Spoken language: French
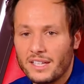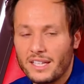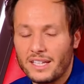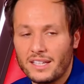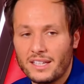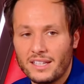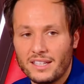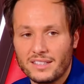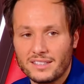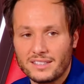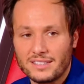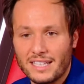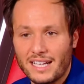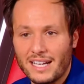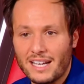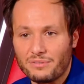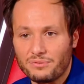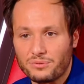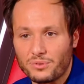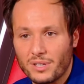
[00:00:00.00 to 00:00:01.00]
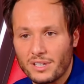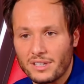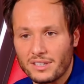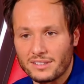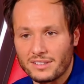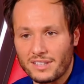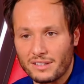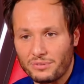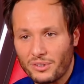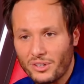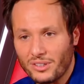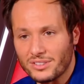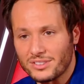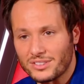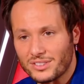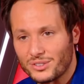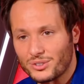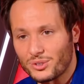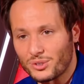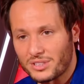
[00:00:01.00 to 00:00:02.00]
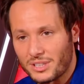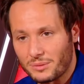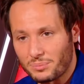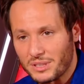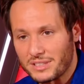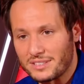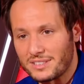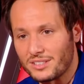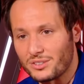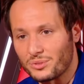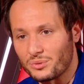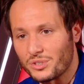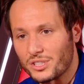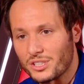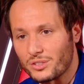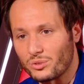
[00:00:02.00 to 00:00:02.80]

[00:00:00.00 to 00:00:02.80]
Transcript: Et c'est à la fois ta force sur cette prestation, j'ai